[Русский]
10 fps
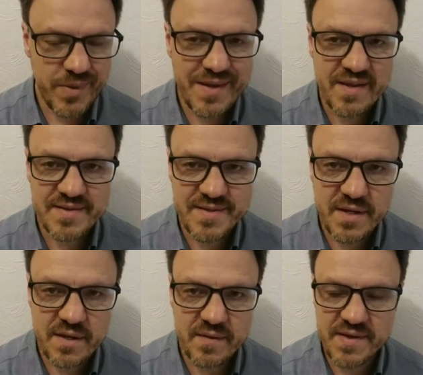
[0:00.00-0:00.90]

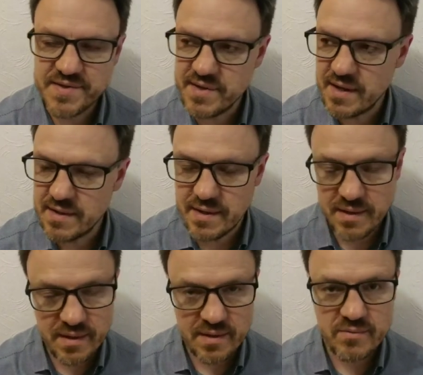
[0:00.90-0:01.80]
Принести назидание.
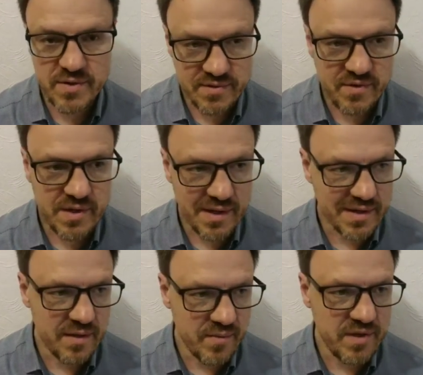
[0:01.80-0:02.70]
И действительно
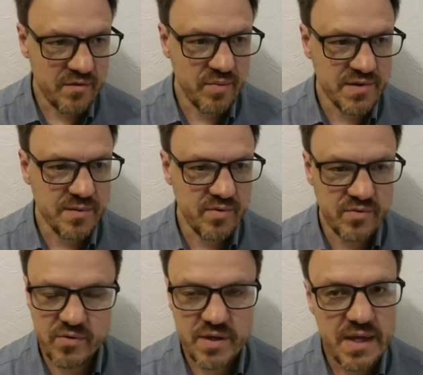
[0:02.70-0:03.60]
этот мотив был
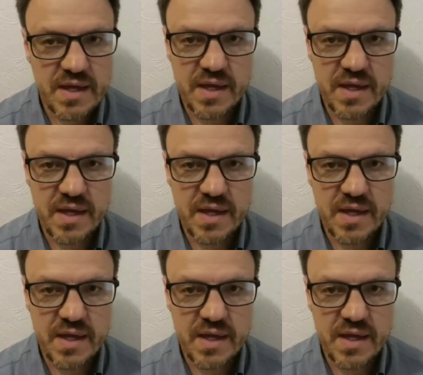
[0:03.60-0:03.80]
соблюден,